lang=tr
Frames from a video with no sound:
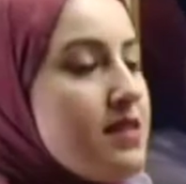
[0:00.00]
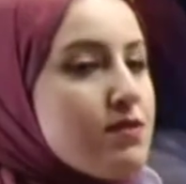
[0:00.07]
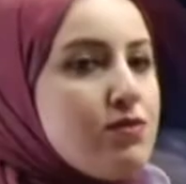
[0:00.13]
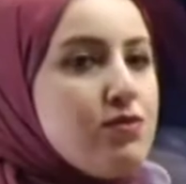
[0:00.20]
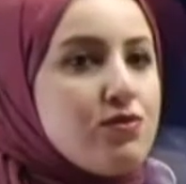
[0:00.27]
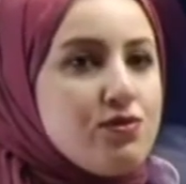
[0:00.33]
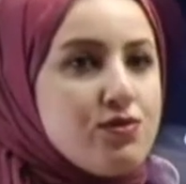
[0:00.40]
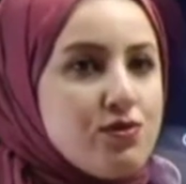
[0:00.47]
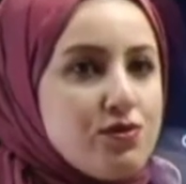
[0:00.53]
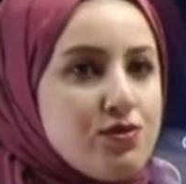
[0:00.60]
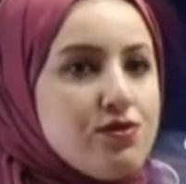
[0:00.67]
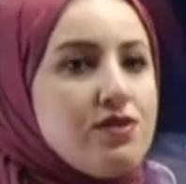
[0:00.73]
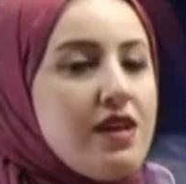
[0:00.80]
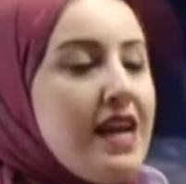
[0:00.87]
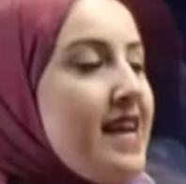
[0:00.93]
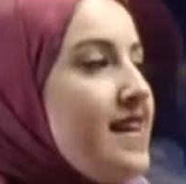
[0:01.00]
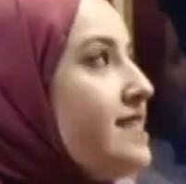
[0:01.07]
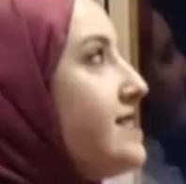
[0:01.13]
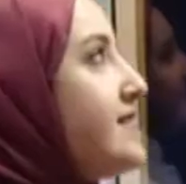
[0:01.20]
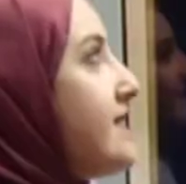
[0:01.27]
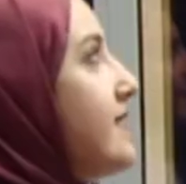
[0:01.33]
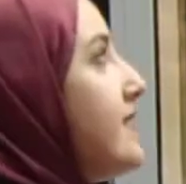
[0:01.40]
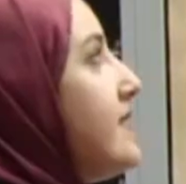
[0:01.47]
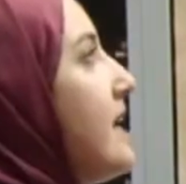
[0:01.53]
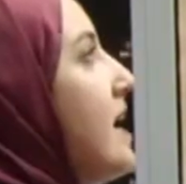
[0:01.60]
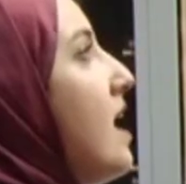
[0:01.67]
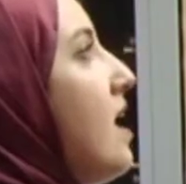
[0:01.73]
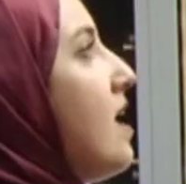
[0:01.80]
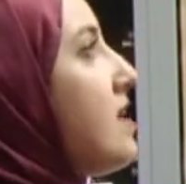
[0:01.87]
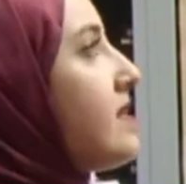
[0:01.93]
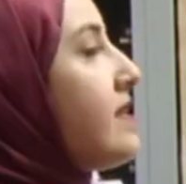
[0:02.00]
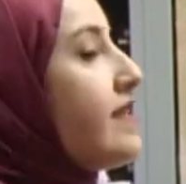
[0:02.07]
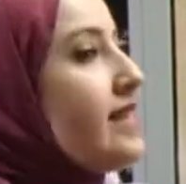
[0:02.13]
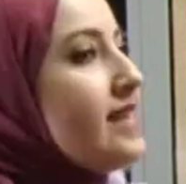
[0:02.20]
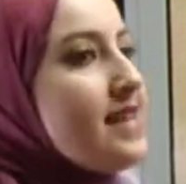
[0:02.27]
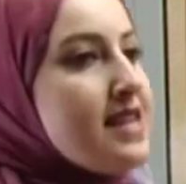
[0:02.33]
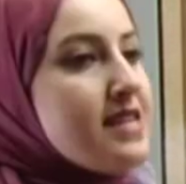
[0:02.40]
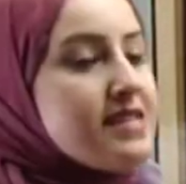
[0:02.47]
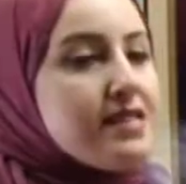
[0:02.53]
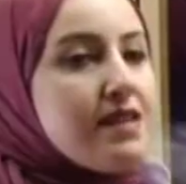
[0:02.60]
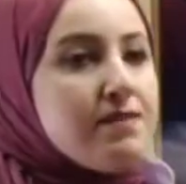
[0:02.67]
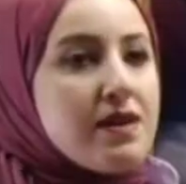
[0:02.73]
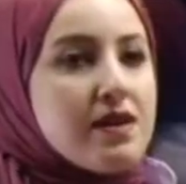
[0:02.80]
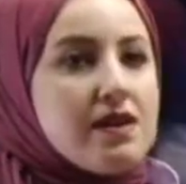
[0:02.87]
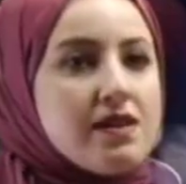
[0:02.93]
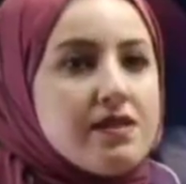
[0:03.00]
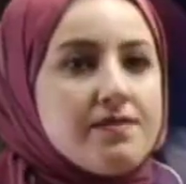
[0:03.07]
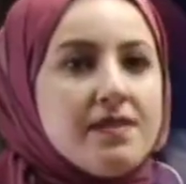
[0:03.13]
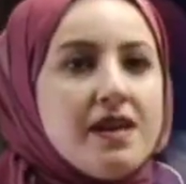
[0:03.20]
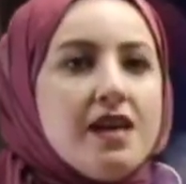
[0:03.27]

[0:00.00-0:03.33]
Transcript: kurulunun, heyetinin Ankara'ya gelişine bakalım.